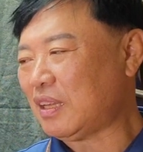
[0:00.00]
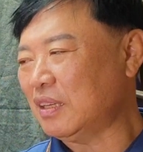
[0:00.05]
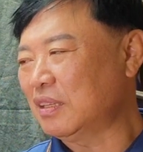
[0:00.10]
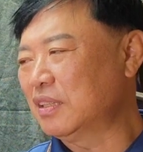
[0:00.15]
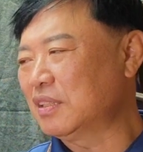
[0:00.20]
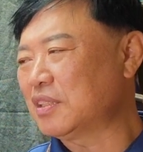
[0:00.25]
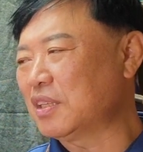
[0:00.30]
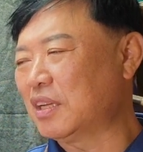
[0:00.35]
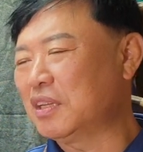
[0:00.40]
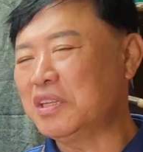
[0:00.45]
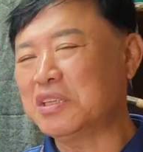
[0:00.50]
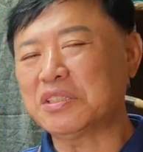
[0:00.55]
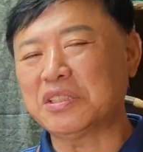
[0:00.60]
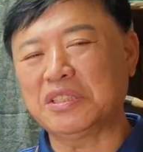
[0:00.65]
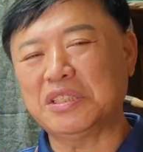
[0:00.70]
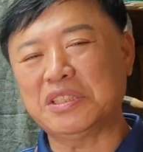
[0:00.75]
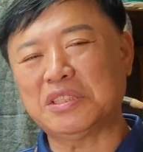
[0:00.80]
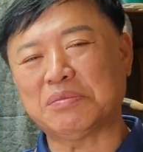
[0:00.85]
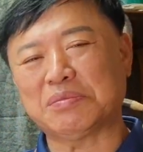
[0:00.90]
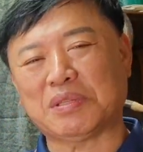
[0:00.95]
그래서
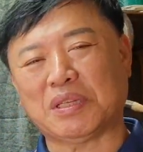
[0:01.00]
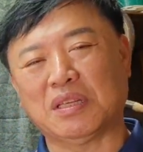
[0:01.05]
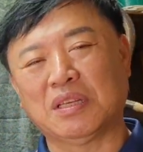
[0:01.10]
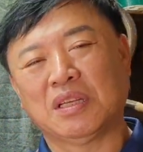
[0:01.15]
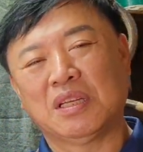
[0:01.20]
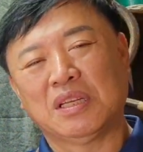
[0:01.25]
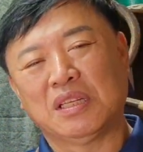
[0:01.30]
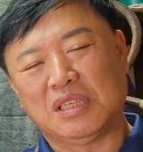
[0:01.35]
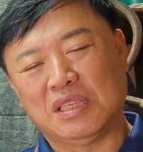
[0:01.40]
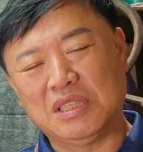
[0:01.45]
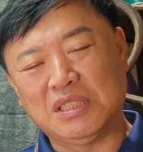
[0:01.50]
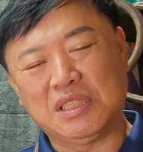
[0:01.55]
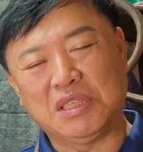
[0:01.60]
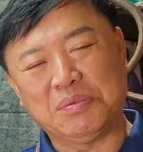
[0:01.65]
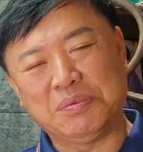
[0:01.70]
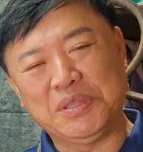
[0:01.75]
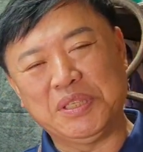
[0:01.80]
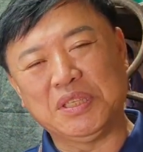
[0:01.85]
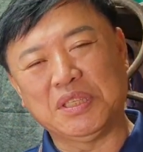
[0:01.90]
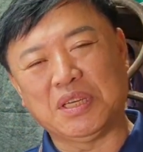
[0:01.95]

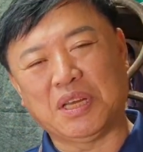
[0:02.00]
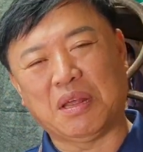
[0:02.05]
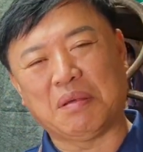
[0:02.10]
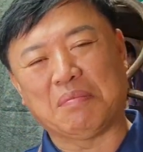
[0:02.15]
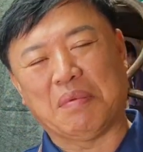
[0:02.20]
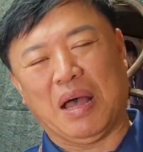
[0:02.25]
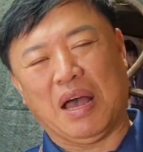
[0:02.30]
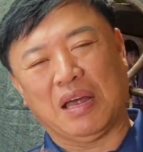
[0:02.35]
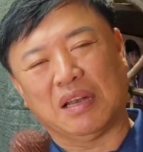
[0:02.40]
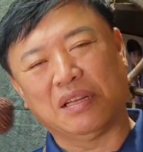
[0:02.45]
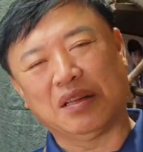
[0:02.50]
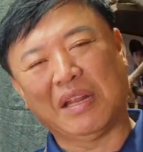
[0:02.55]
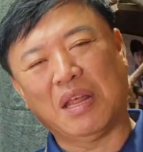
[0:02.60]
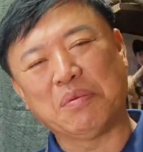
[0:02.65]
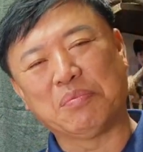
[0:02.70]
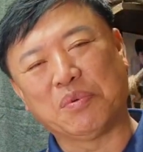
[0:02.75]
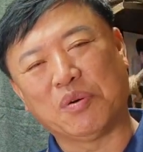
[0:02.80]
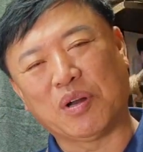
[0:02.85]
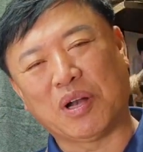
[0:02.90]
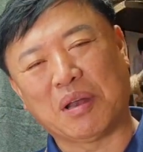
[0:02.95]
2022년에 많은
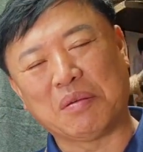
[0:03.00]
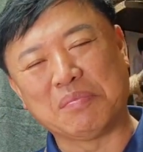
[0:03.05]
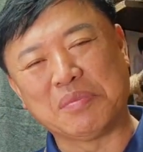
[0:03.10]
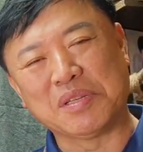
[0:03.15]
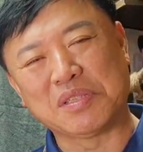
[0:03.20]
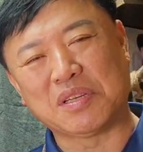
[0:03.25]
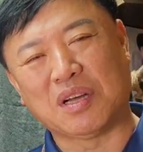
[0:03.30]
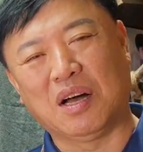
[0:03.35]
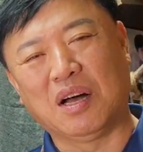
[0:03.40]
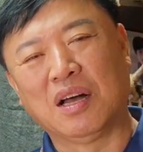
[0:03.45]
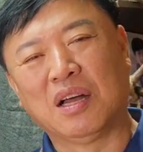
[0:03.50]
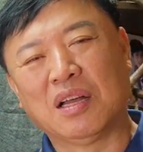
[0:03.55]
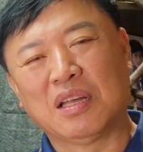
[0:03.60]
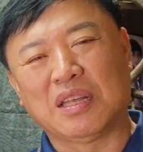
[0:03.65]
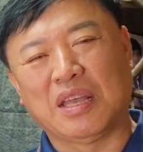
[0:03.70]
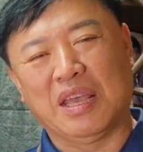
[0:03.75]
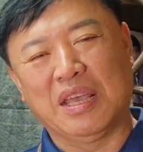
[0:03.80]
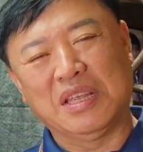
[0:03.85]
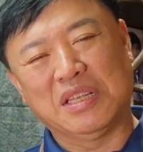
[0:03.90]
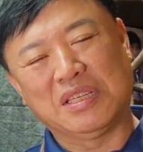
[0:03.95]
회복을 하면서
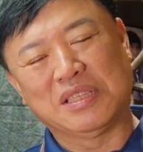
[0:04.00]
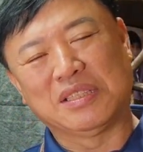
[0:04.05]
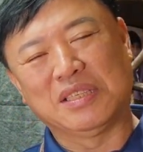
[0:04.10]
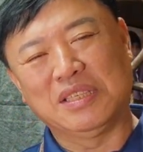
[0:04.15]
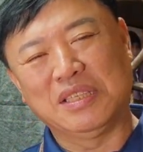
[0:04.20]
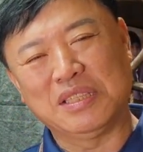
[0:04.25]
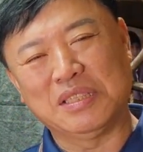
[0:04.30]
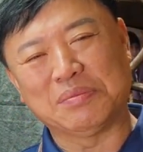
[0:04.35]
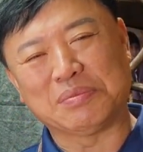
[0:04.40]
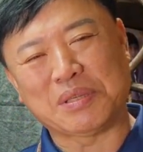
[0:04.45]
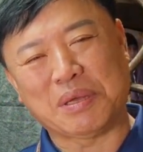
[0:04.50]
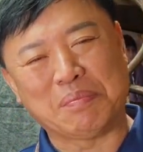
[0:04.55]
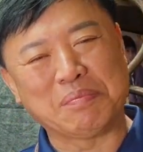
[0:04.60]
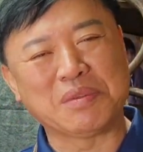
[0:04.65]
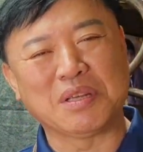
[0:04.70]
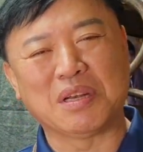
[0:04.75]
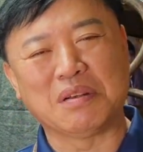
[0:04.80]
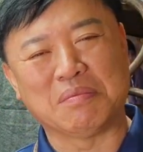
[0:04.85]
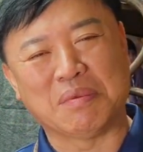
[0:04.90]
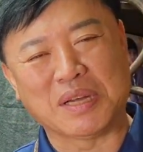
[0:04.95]

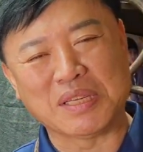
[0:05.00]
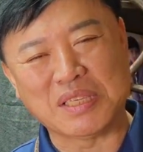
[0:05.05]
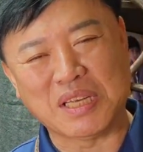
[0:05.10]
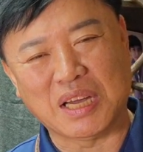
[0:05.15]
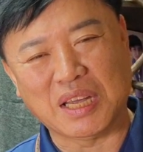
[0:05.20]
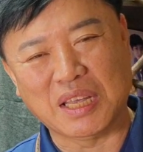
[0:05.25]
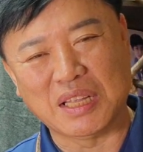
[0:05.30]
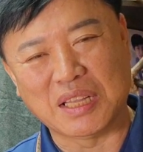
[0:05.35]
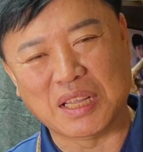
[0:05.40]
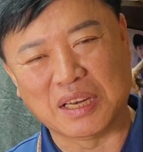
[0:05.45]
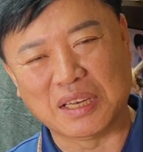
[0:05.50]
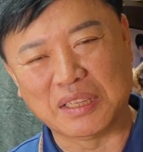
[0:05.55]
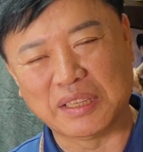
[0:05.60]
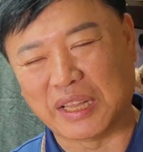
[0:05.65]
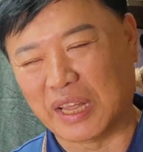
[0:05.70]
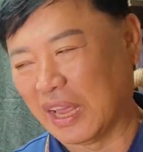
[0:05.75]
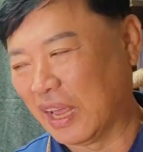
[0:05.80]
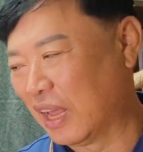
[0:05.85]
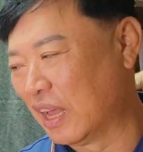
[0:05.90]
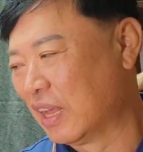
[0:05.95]
2023년을 예, 맞이하게
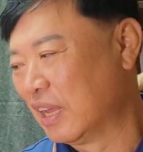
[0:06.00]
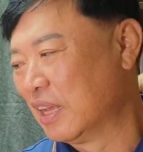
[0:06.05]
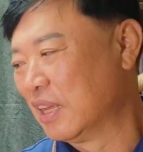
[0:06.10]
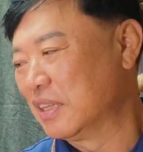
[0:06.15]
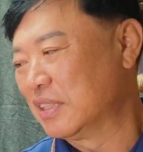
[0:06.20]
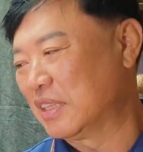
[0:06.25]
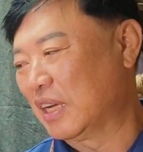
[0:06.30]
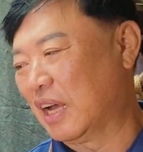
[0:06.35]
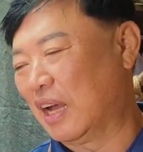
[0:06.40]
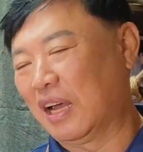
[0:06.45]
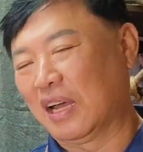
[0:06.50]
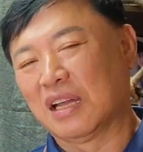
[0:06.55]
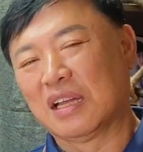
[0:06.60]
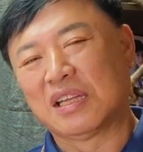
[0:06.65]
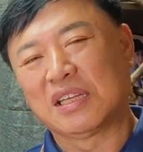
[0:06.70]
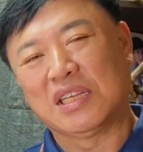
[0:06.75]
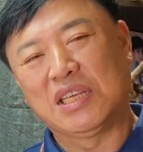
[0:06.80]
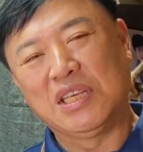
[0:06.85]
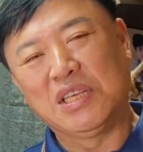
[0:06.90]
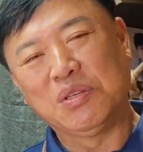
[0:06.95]
되는데 자
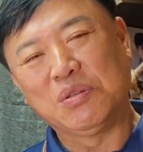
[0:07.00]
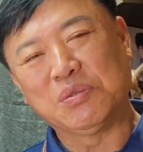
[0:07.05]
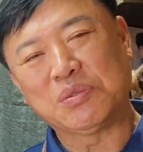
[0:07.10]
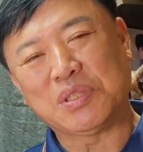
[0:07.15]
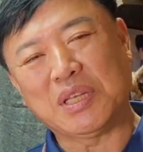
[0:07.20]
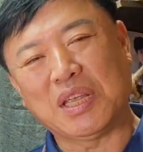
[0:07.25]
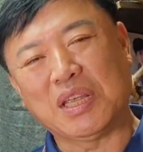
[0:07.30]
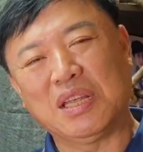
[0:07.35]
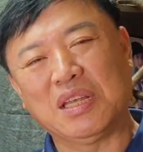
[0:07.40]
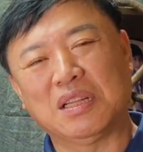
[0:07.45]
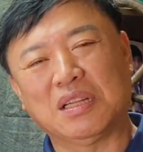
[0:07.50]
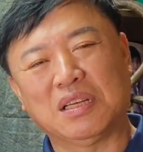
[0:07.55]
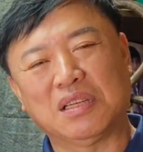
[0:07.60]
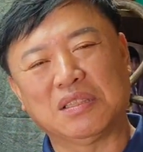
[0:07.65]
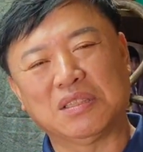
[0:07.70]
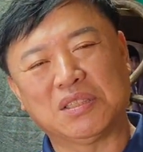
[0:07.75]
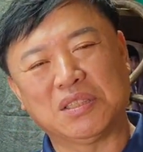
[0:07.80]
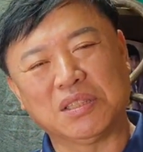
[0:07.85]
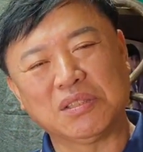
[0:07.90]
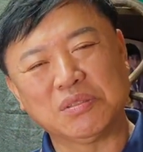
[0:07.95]

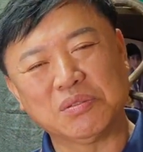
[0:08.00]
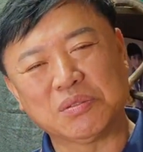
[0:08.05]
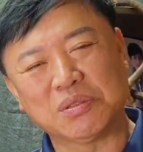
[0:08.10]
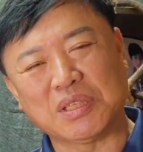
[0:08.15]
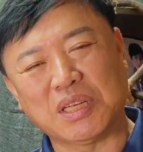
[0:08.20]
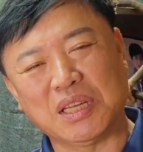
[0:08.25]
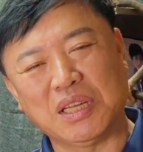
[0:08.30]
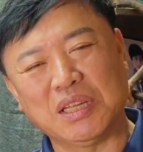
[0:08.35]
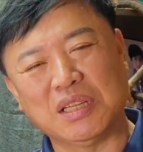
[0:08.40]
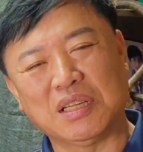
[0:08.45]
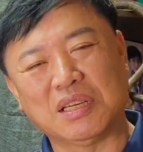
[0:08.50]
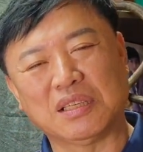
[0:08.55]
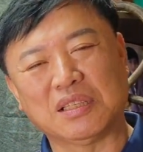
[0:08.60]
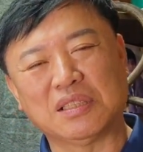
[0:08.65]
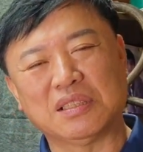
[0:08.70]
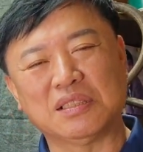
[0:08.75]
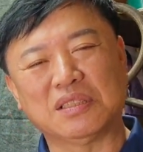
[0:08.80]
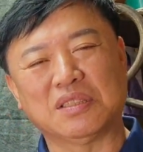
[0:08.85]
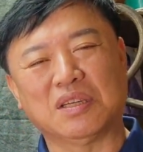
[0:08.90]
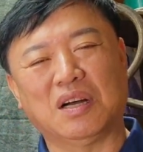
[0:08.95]
기유생이든 정유생이든
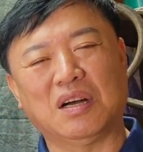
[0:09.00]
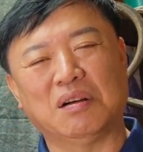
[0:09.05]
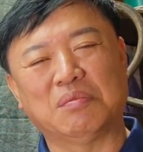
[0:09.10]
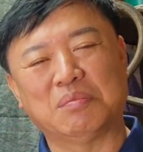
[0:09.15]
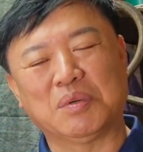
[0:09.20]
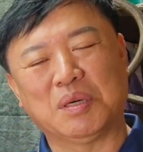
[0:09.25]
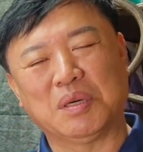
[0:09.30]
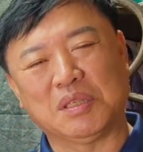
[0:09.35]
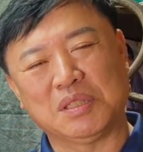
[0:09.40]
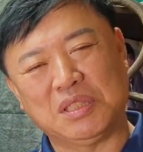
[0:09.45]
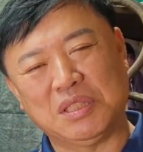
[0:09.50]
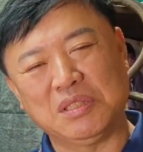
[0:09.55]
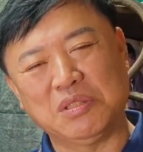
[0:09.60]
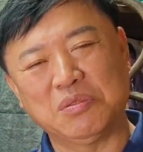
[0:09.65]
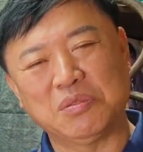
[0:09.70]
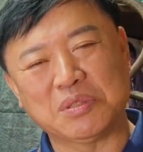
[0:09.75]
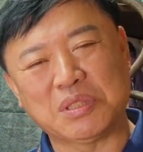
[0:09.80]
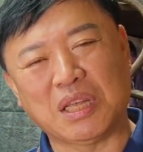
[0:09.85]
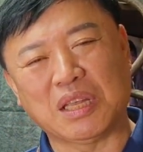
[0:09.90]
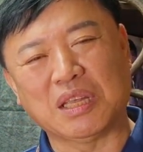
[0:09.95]
그죠 뭐
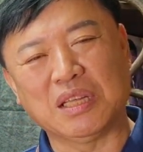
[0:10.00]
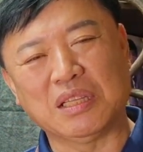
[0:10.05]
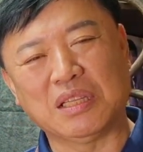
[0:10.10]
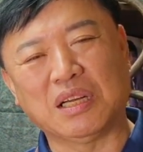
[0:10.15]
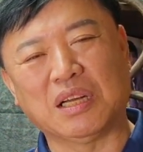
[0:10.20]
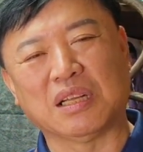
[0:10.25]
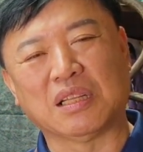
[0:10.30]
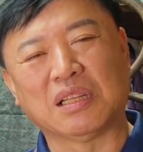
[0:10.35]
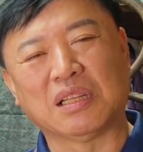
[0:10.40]
신유생이든